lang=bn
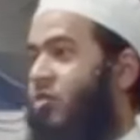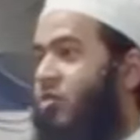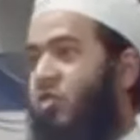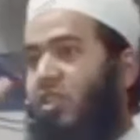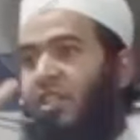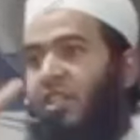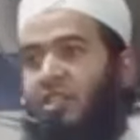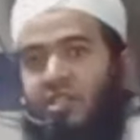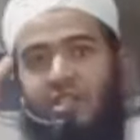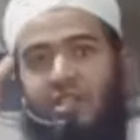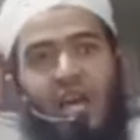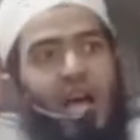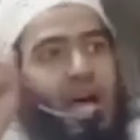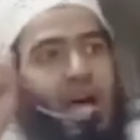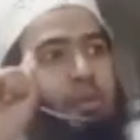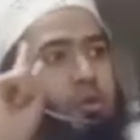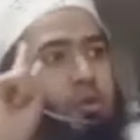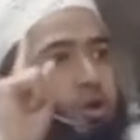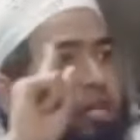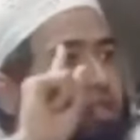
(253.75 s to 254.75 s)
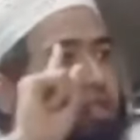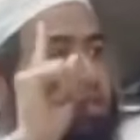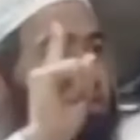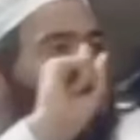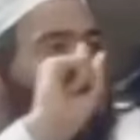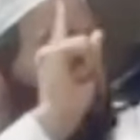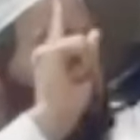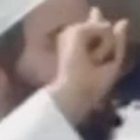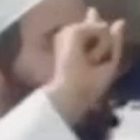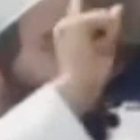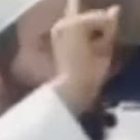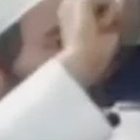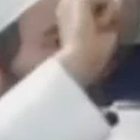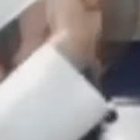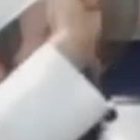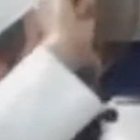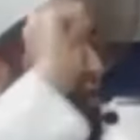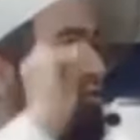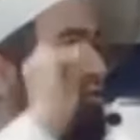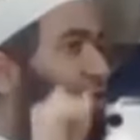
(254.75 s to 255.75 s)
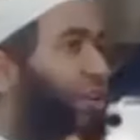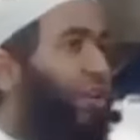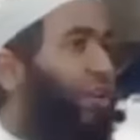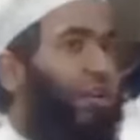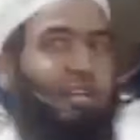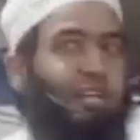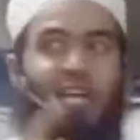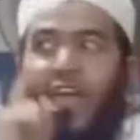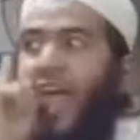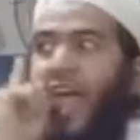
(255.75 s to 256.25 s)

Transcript: তিনটা আমলে তিনটা অফার করেননি